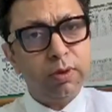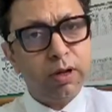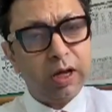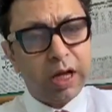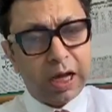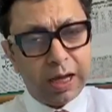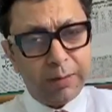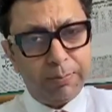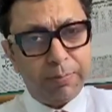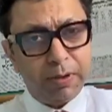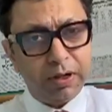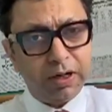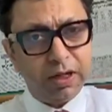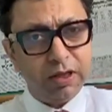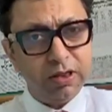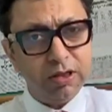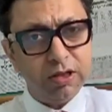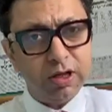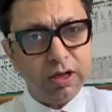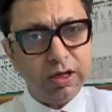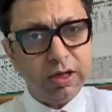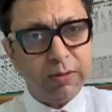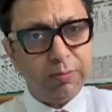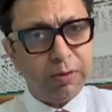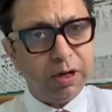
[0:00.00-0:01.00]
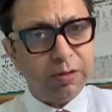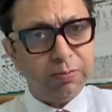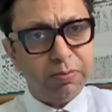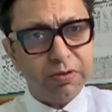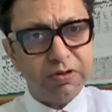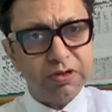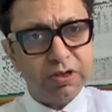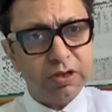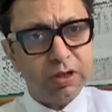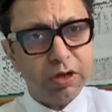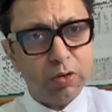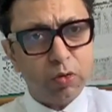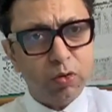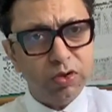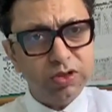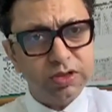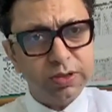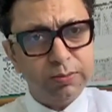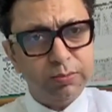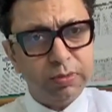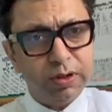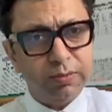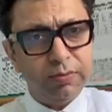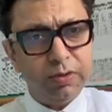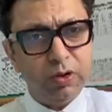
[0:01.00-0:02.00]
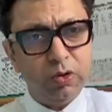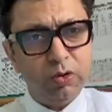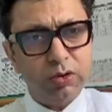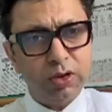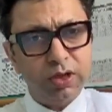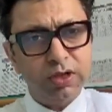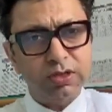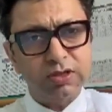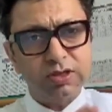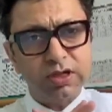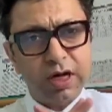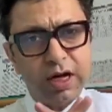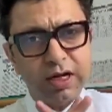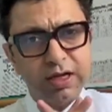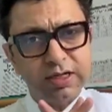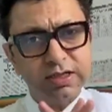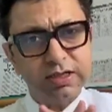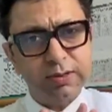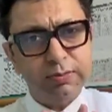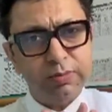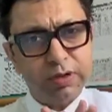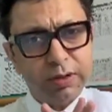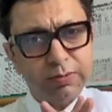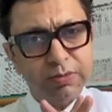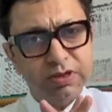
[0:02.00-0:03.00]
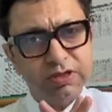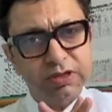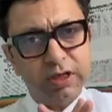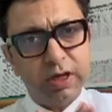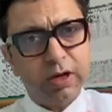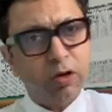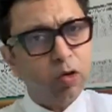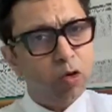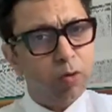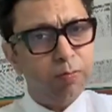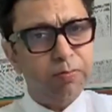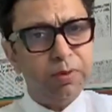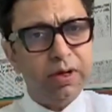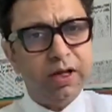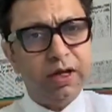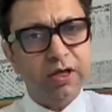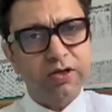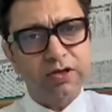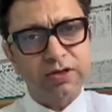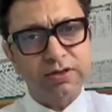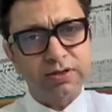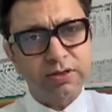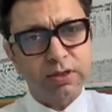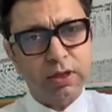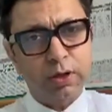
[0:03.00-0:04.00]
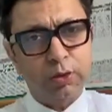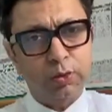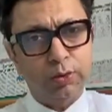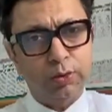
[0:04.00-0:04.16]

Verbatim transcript: हाइपरटेंशन या ब्लड प्रेशर के कोई सिम्टम नहीं होते सारे सिम्टम इसके कॉम्प्लिकेशंस के